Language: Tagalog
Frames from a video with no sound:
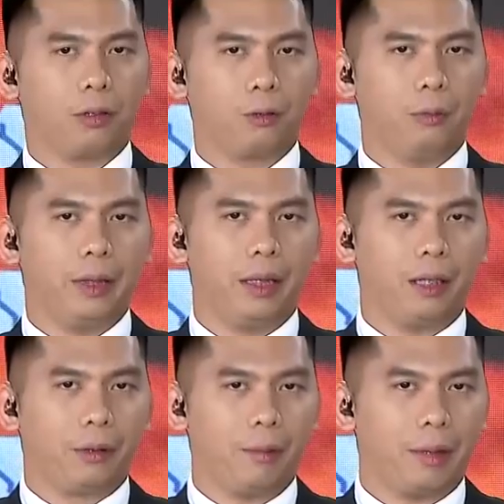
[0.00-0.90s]
assuming
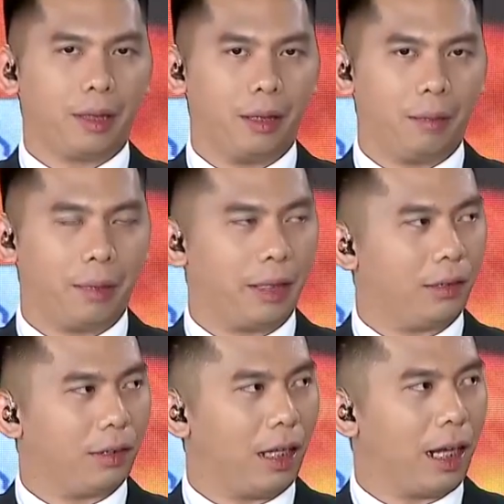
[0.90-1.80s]
lang, Kuya Mark, na married
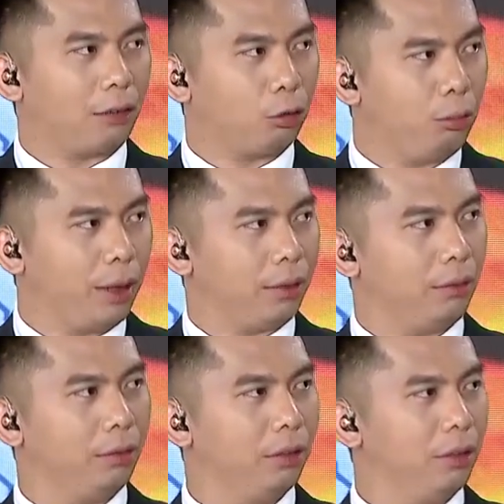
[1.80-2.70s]
sila. Assuming.
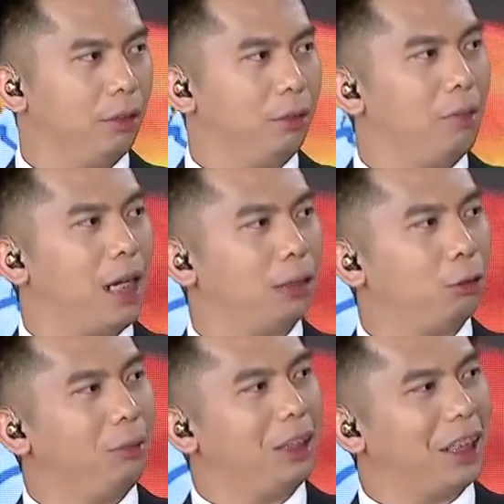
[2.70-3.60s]
Yung mga
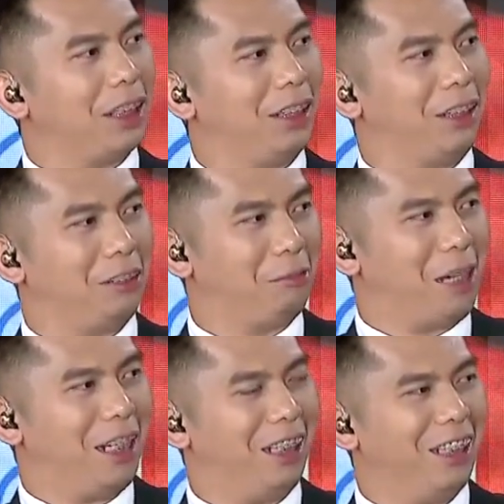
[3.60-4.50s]
assuming dyan.
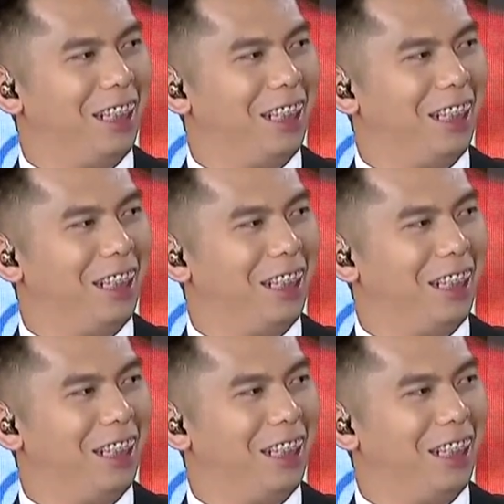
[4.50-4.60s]
Hindi pwedeng